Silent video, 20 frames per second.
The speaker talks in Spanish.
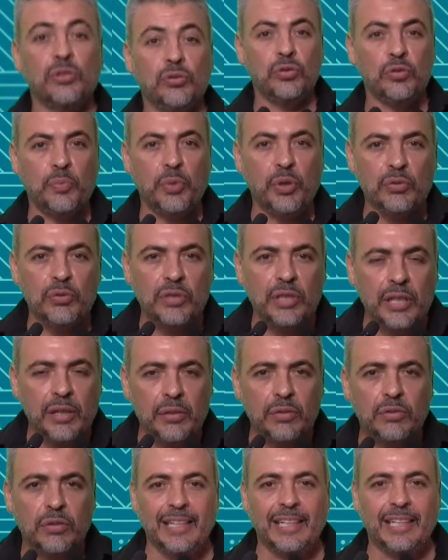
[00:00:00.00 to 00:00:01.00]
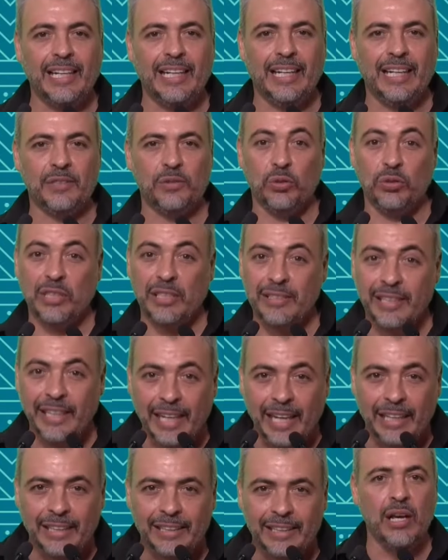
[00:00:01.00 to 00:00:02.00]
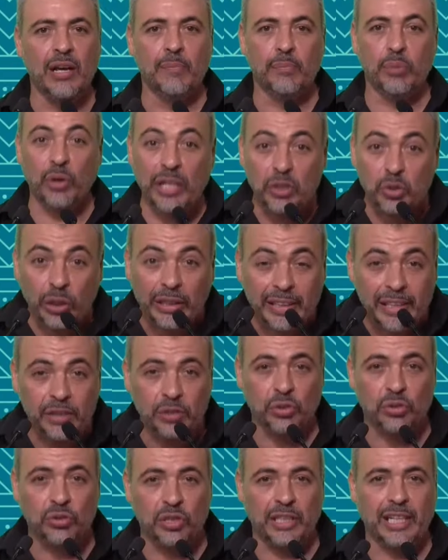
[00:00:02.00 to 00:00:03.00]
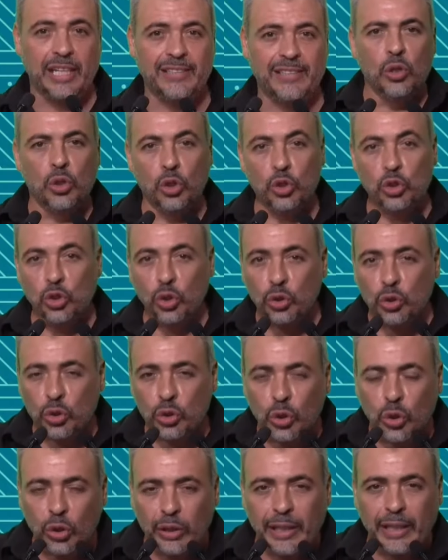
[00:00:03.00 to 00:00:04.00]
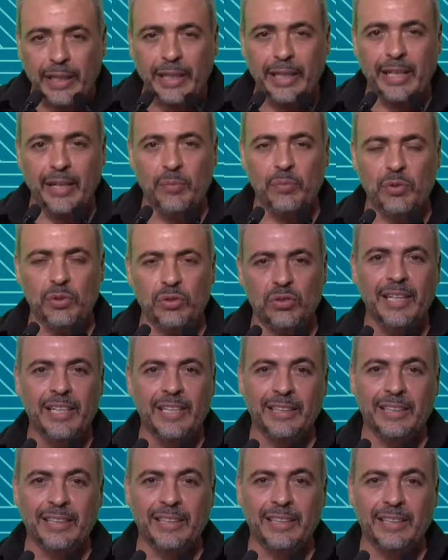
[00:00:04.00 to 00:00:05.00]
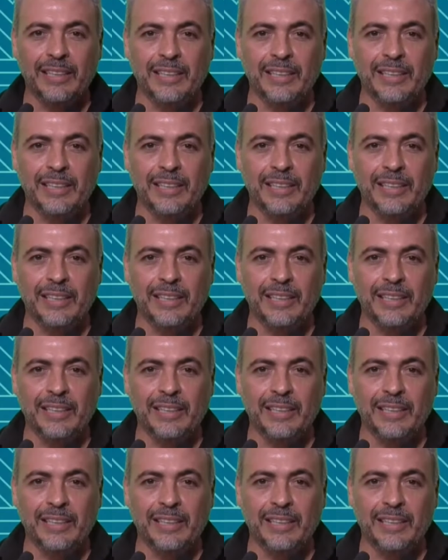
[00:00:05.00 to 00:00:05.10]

El levantar las cejas y entrecerrar los ojos puede interpretarse como una señal de seducción.